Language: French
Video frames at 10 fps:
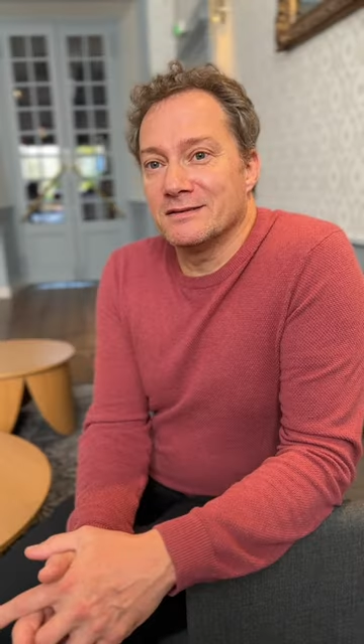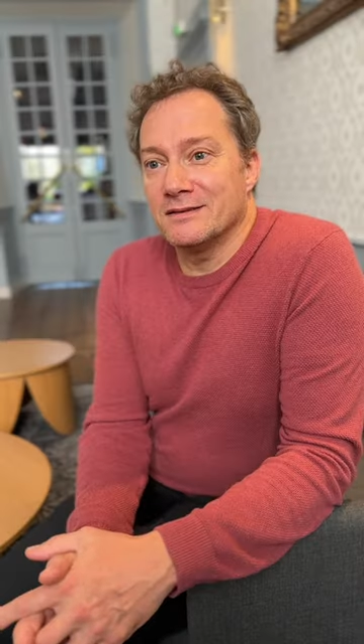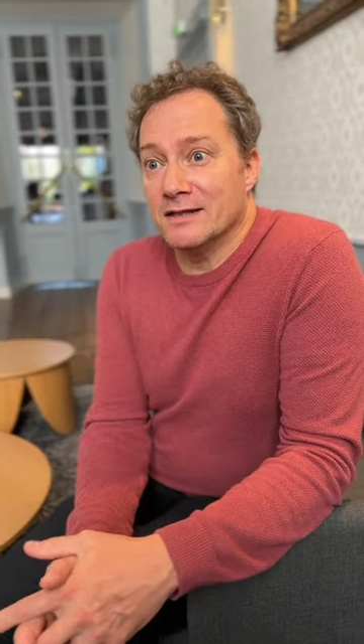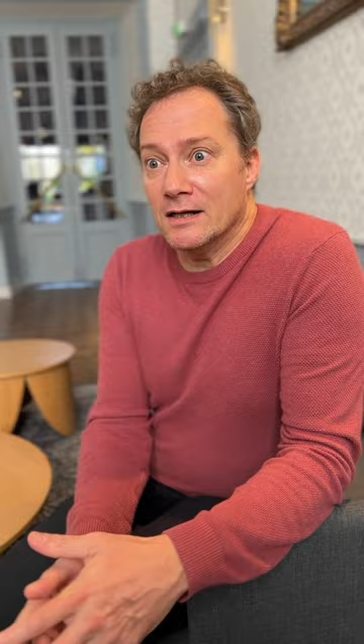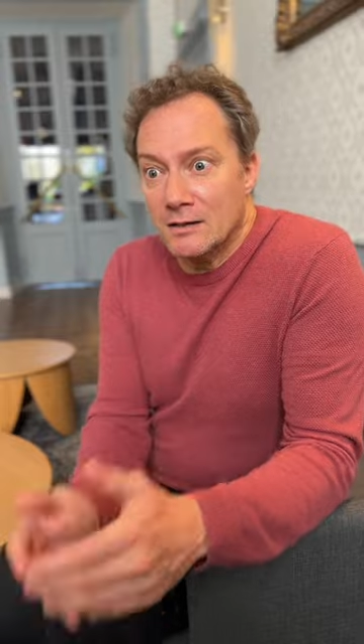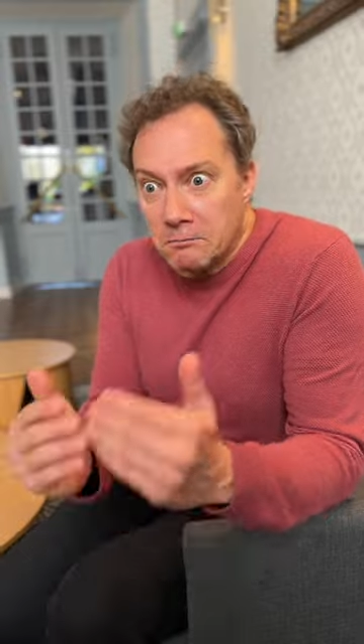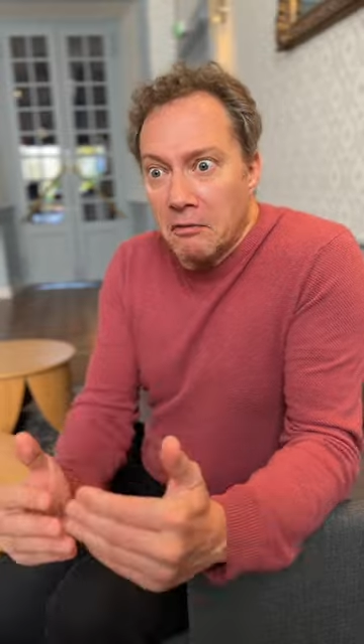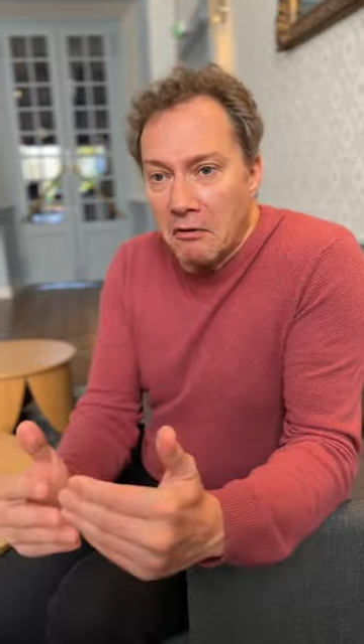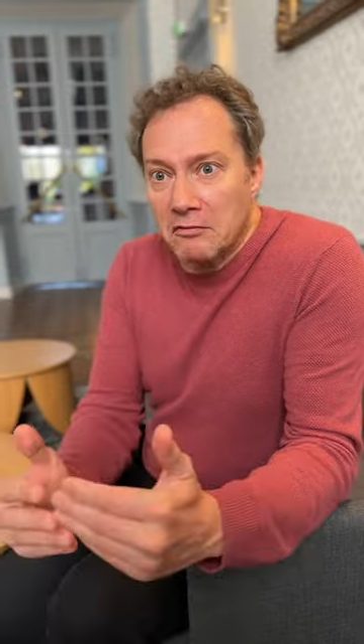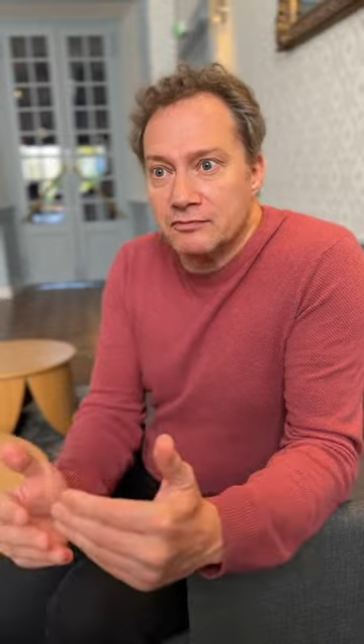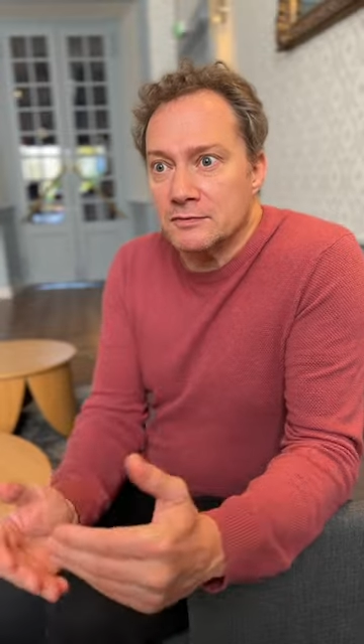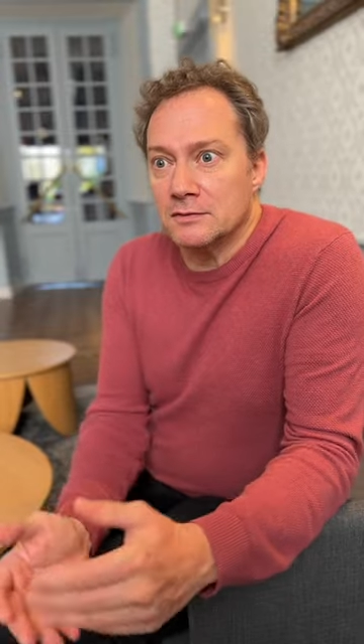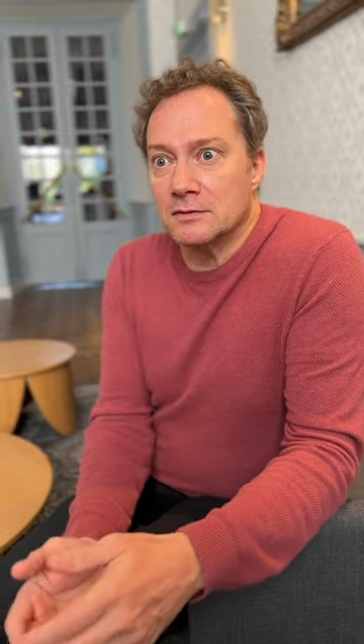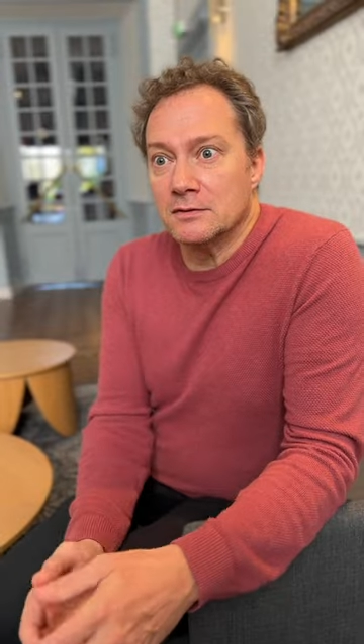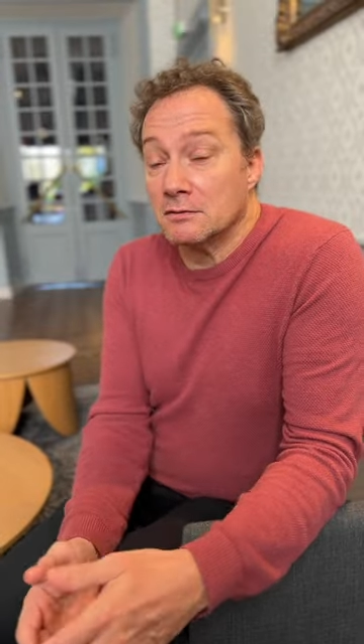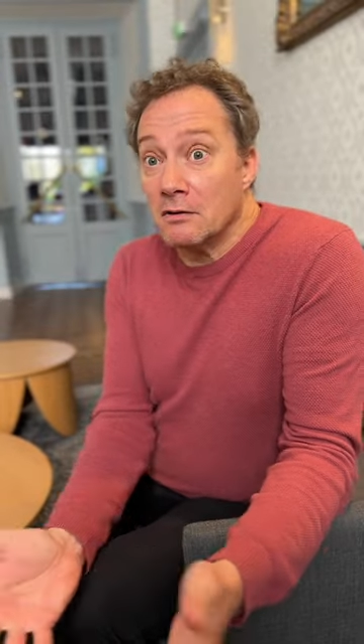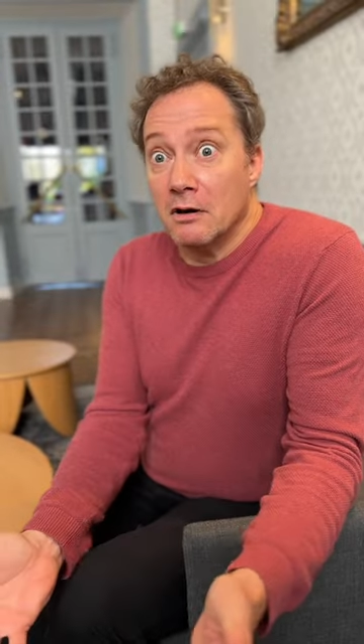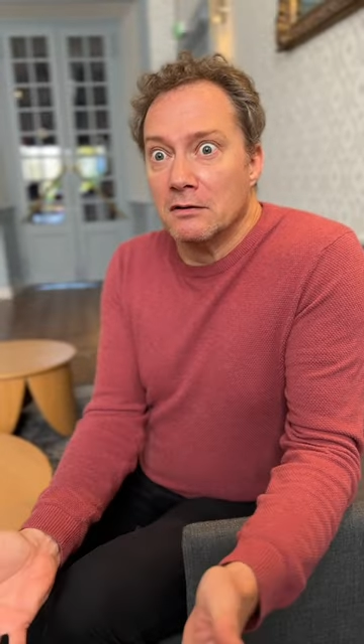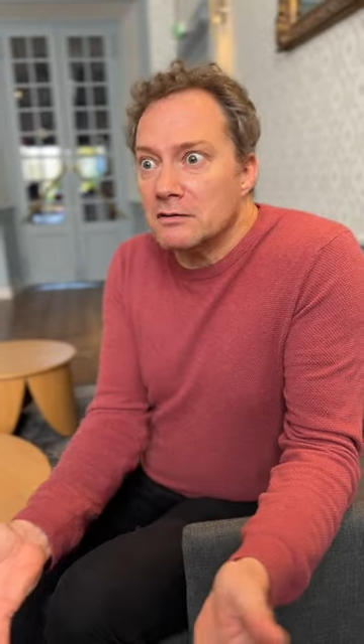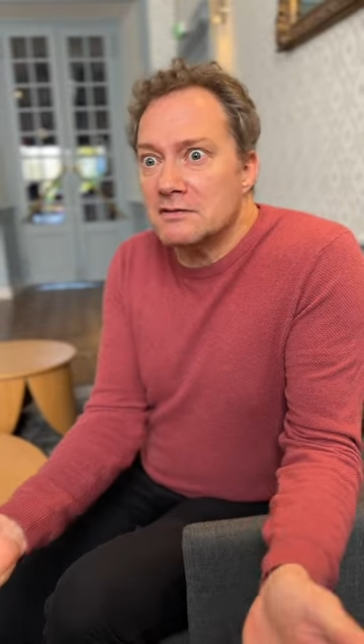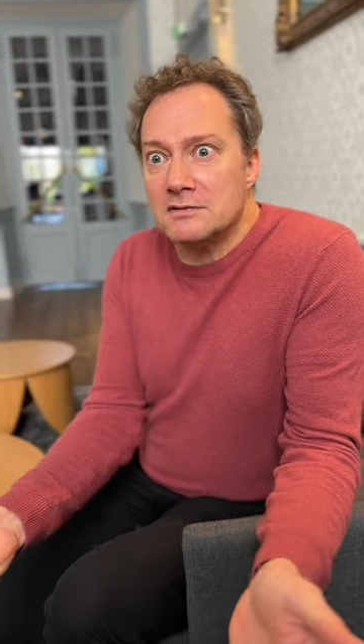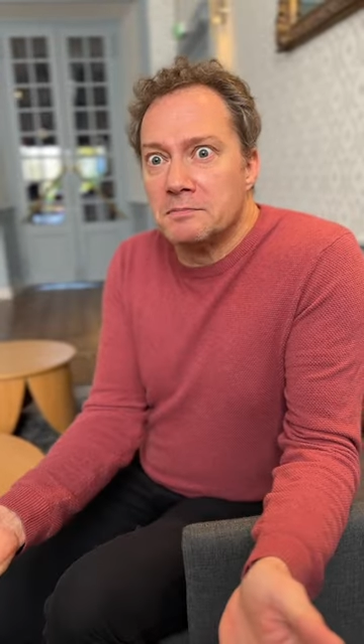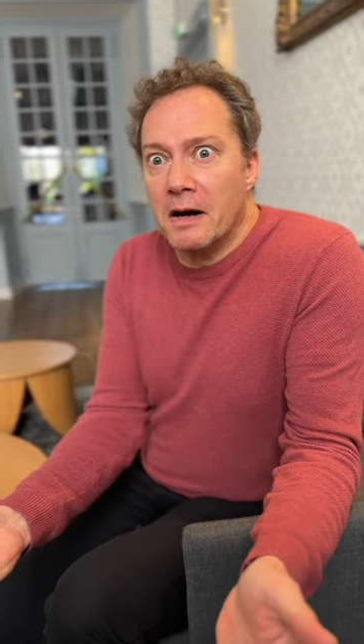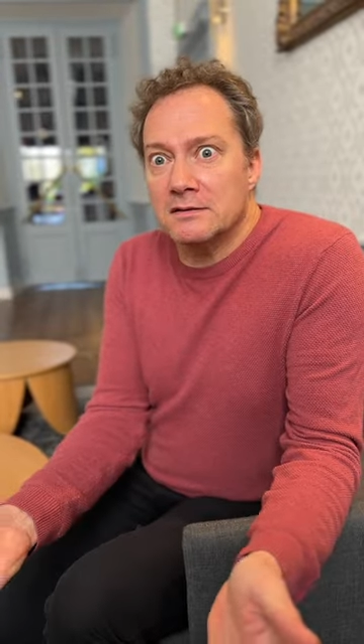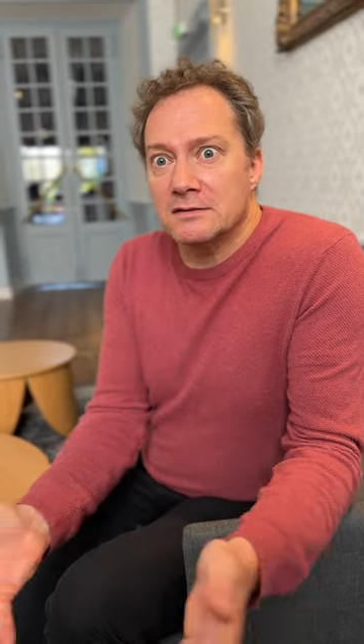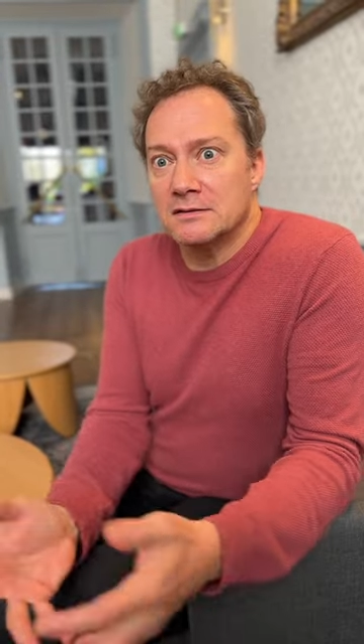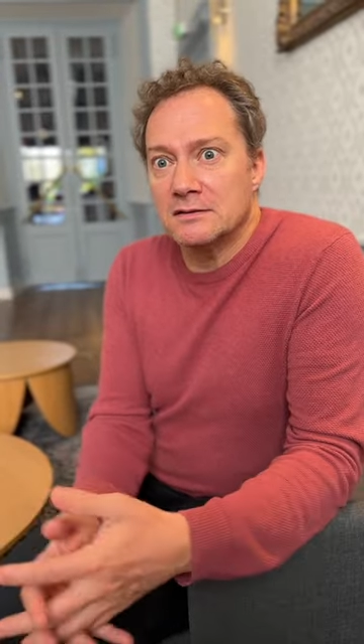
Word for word: Et elle, bof, quoi, qu'est-ce qui se passe